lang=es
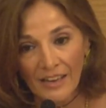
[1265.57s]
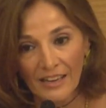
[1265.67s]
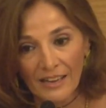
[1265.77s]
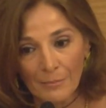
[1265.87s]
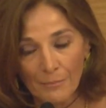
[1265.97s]

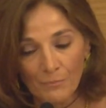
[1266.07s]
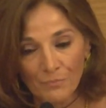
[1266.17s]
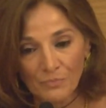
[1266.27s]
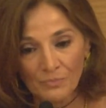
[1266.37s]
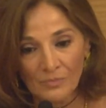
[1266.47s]
Eh,
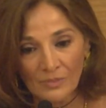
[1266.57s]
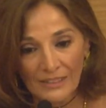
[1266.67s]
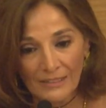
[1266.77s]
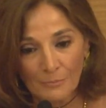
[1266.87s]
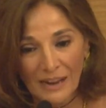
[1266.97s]
mm,
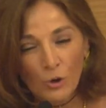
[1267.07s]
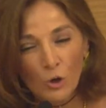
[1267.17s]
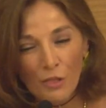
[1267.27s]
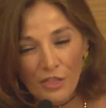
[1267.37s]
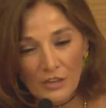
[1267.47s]
va a
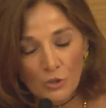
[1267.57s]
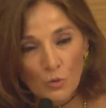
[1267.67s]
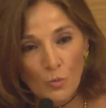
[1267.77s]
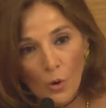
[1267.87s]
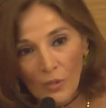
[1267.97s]
conocer
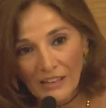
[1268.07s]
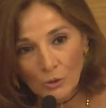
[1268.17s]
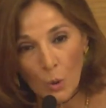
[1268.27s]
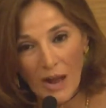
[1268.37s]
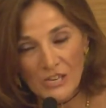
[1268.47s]
su moda,
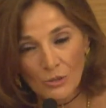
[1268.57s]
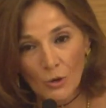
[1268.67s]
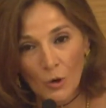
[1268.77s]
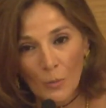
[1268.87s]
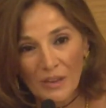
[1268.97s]
su
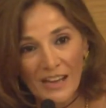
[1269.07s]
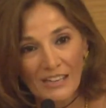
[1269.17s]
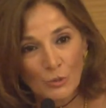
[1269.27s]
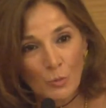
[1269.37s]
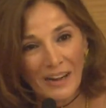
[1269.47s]

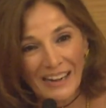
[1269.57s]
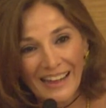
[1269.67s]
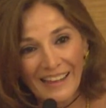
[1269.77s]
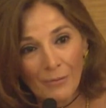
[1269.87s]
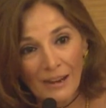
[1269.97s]
gastronomía, su
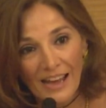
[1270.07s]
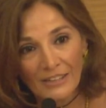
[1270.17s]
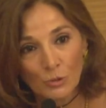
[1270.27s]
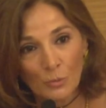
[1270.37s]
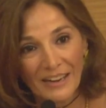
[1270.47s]
manera de
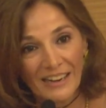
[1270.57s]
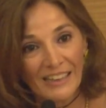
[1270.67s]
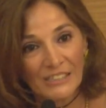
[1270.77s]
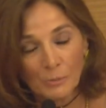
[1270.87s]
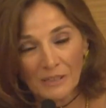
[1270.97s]
hablar, su manera
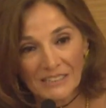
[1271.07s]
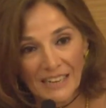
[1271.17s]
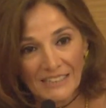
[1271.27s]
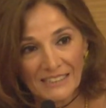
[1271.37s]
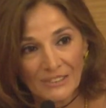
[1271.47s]
de
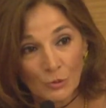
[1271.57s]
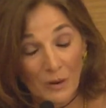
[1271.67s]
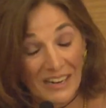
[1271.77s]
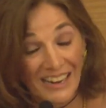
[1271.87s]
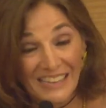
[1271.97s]
expresarse, su
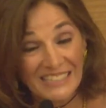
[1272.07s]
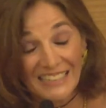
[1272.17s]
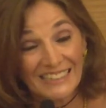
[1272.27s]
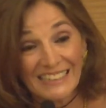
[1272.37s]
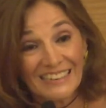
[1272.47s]
manera de
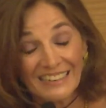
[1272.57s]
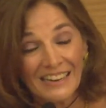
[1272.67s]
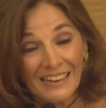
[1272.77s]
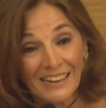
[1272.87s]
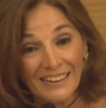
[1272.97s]
sentir,
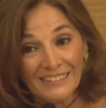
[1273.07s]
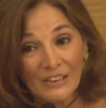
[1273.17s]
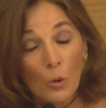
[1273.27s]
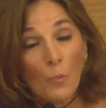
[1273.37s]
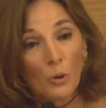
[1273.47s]

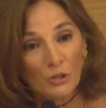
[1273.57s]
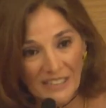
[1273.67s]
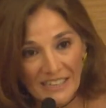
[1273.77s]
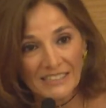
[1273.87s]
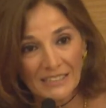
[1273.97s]
de
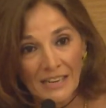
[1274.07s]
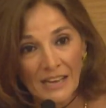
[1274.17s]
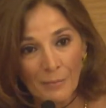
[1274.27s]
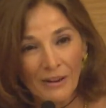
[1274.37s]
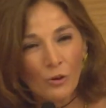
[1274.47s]
comportarse,
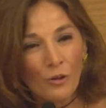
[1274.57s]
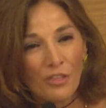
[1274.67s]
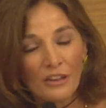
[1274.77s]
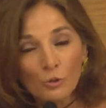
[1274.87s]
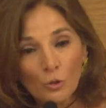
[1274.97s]
va a
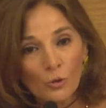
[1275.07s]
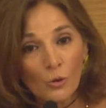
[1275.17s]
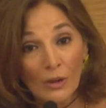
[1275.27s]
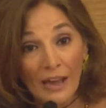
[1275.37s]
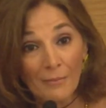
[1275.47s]
conocer todo
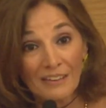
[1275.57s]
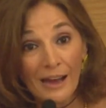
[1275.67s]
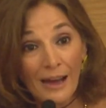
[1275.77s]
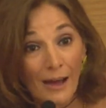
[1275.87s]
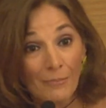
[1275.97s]
lo que
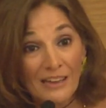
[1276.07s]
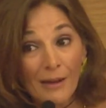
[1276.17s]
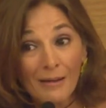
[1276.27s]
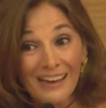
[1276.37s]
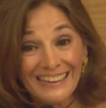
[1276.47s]
había,
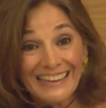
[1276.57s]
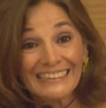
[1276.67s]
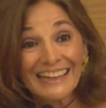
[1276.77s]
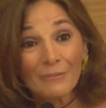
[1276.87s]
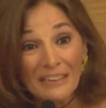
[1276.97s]
aviaba y
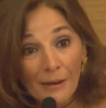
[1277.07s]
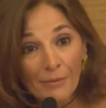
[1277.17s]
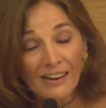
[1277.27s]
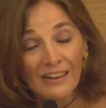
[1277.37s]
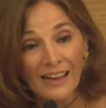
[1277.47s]

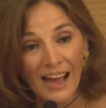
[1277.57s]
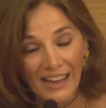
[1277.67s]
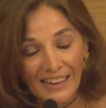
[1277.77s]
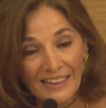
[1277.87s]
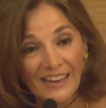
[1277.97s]
ataviaba
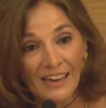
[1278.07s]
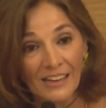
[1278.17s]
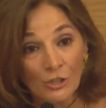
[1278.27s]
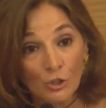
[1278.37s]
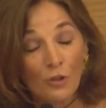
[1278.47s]
aquella
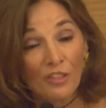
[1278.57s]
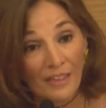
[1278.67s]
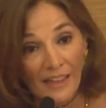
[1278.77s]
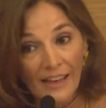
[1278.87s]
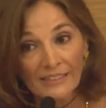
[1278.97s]

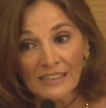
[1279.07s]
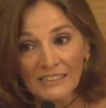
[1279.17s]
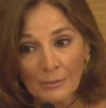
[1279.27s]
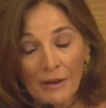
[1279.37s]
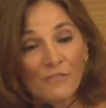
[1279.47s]
sociedad,
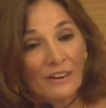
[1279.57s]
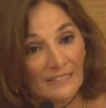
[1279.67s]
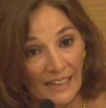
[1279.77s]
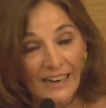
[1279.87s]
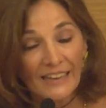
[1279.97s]
se va a
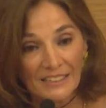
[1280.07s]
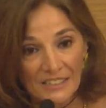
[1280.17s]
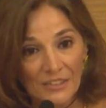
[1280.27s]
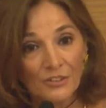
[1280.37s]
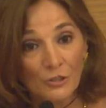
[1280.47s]
enfrentar a la
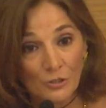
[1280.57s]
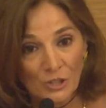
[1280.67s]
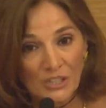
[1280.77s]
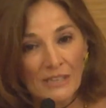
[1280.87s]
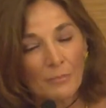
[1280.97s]

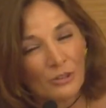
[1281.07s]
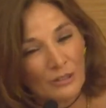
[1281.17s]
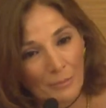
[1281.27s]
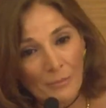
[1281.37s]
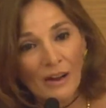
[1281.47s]
Inquisición, sí, pero
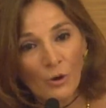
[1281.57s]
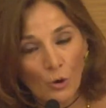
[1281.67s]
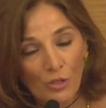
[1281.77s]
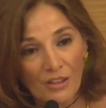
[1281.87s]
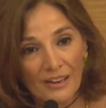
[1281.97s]
también va a
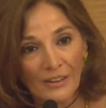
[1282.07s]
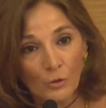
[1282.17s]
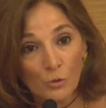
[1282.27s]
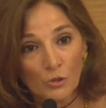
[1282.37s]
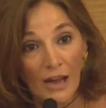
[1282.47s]
conocerla,
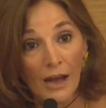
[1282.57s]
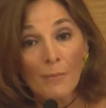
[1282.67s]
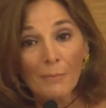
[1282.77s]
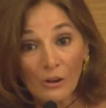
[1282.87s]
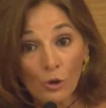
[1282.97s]
incluso inclusa,
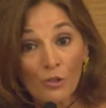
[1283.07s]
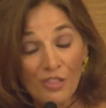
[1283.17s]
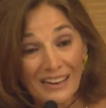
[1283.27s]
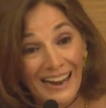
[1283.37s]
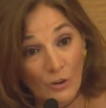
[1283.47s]
va a
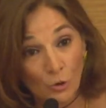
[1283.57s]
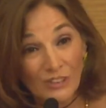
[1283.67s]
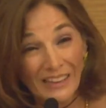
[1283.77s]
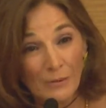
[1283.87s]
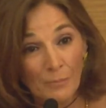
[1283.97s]
conocer la
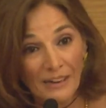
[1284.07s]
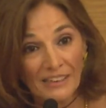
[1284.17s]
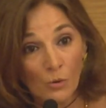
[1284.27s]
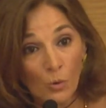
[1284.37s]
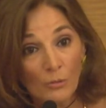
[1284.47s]
ronda del pan
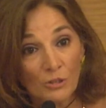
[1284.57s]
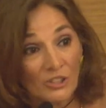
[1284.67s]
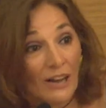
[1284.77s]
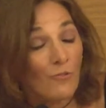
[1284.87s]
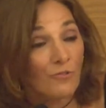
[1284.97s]
y el huevo,
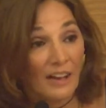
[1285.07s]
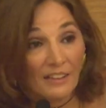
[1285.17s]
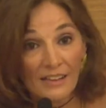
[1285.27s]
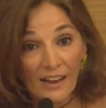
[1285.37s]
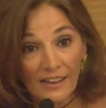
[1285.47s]
esa
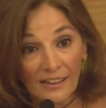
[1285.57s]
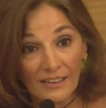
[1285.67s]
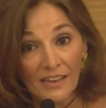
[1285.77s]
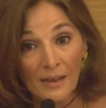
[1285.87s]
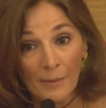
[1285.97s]
cofradía que